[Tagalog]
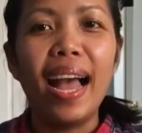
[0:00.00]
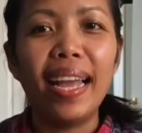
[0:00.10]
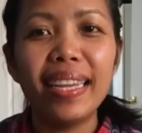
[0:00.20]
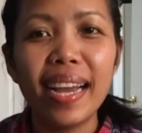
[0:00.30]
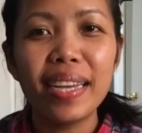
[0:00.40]

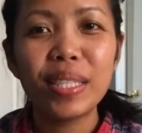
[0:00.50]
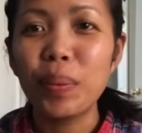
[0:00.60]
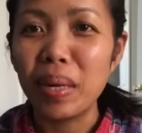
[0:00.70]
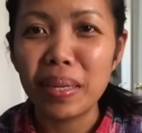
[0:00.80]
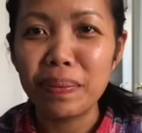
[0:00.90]
Hi guys!
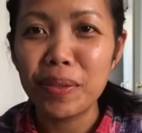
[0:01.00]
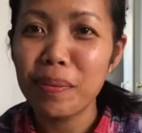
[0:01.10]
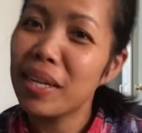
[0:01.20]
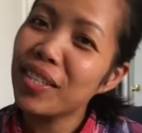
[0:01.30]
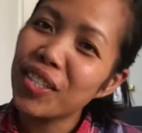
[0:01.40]
Welcome to
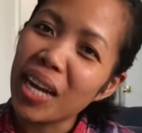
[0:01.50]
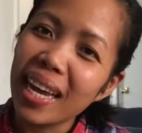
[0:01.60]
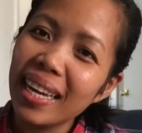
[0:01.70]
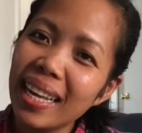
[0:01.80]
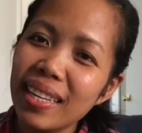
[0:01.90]
my
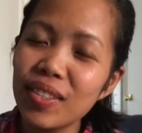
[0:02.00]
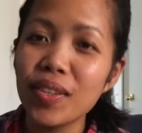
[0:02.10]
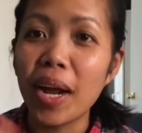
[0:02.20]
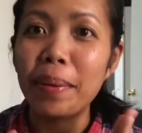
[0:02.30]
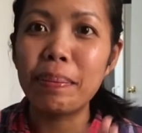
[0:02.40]
channel!
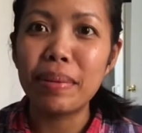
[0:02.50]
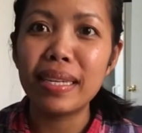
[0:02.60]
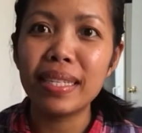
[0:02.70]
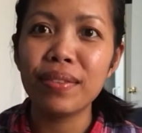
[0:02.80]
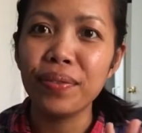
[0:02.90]
So, I
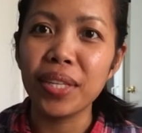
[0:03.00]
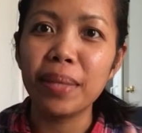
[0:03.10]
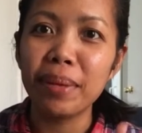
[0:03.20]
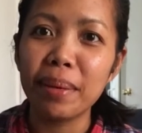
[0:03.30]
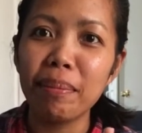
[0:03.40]
miss
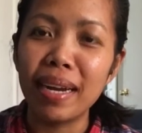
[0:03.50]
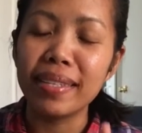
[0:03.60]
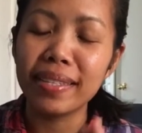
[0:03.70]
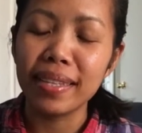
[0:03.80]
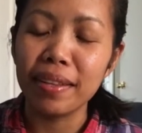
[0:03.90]
filming
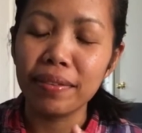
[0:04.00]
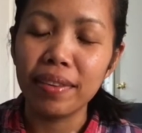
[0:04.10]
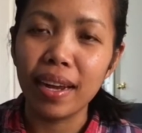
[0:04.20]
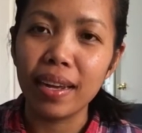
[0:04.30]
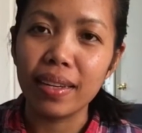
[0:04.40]
myself,
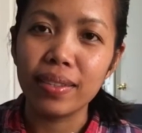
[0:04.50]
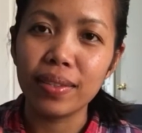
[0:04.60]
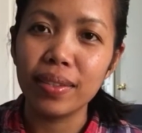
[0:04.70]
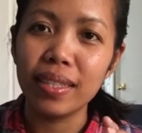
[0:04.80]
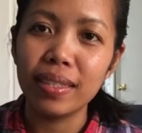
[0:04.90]
guys.
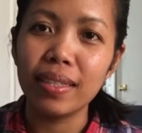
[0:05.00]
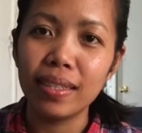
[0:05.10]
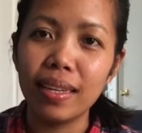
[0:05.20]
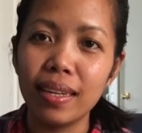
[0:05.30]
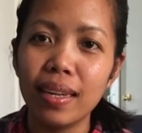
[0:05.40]
So, this is
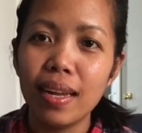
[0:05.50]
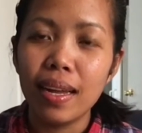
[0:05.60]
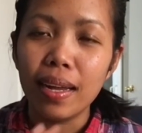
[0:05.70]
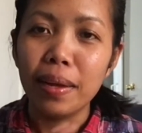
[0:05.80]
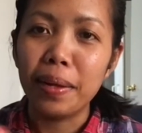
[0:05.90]
the,
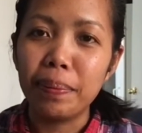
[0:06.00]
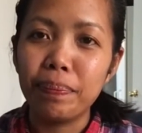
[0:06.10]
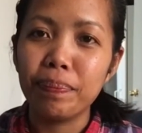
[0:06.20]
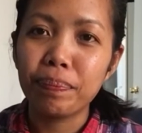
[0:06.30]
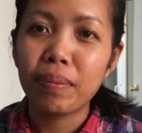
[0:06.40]

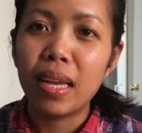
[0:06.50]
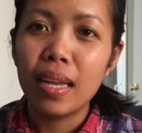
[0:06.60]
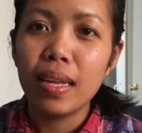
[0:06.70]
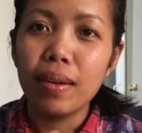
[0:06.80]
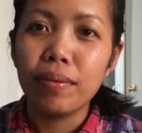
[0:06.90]
um,
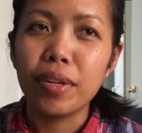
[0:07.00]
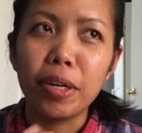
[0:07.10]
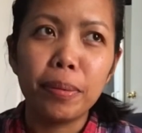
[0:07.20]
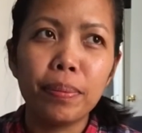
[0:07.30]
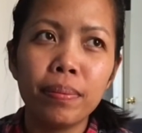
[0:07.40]

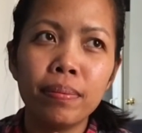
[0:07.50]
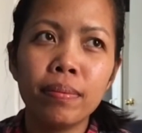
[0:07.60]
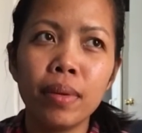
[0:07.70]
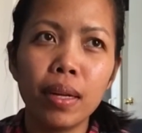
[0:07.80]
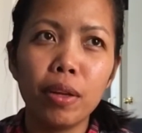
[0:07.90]
from,
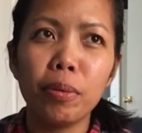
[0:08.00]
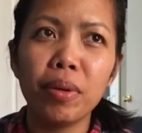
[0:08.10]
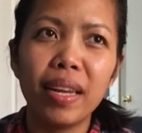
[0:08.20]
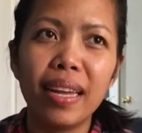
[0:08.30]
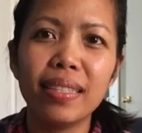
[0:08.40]
ano
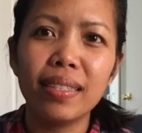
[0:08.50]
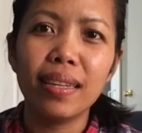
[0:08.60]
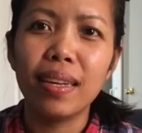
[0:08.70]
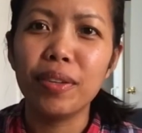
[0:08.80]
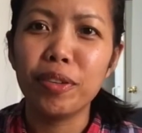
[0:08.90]
yung last
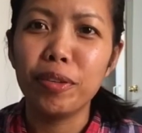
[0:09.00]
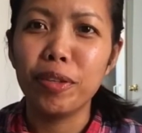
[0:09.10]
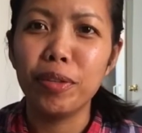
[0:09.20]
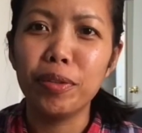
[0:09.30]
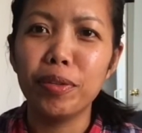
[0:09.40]
na, ano ko,
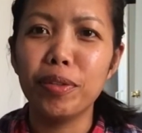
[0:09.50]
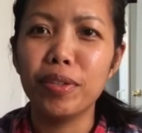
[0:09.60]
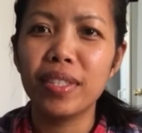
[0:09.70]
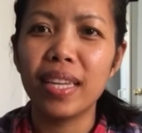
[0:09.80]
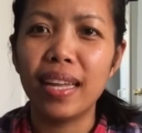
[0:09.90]

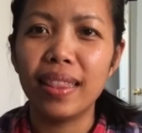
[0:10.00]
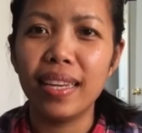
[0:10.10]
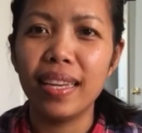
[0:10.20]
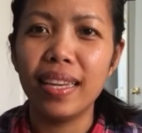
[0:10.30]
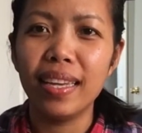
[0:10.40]
yung sa
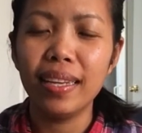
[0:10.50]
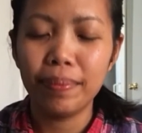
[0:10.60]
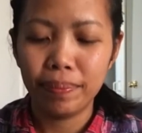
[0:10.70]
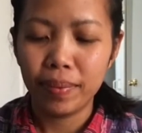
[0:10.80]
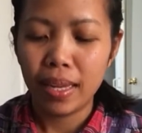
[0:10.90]
ating,
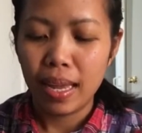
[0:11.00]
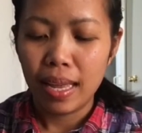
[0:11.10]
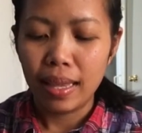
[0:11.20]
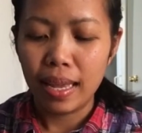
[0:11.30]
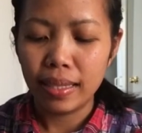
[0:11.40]

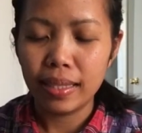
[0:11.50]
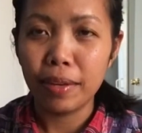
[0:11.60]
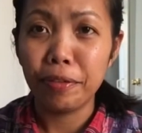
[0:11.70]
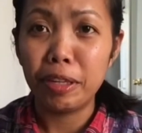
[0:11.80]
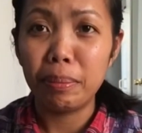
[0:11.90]
last
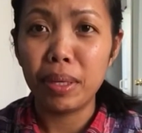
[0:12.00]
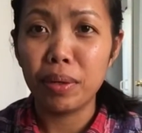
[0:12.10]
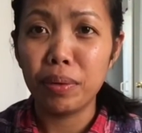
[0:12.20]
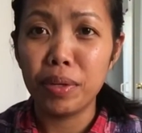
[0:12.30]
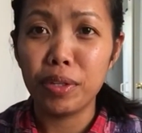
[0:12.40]
na
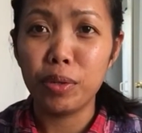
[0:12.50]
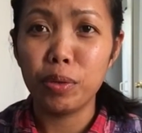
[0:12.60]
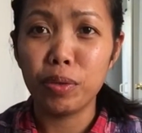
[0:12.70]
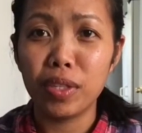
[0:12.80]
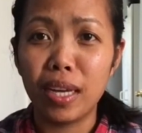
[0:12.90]
filming ko is
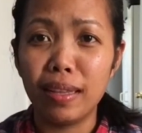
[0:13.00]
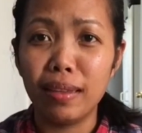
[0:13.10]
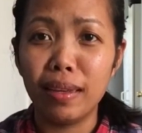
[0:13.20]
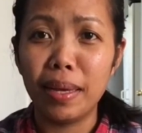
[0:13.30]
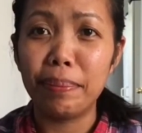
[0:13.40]
yung sa
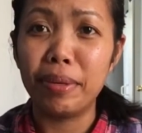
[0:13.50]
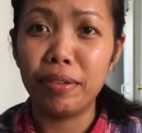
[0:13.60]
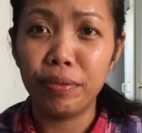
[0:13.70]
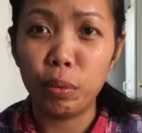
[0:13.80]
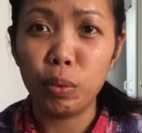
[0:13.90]
ating April
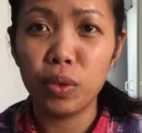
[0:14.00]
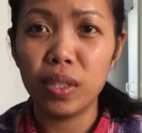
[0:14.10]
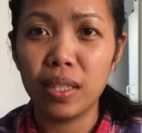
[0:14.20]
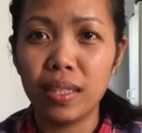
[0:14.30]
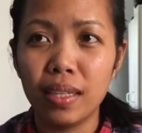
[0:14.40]
Fool's
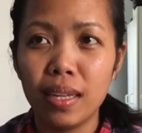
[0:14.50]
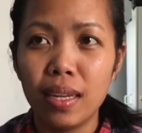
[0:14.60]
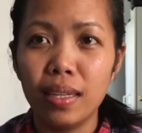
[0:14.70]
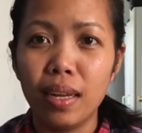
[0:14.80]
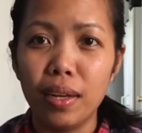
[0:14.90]

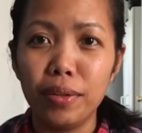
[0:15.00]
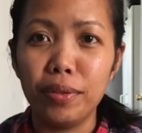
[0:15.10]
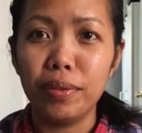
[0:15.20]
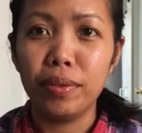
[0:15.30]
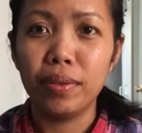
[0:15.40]
na, ano,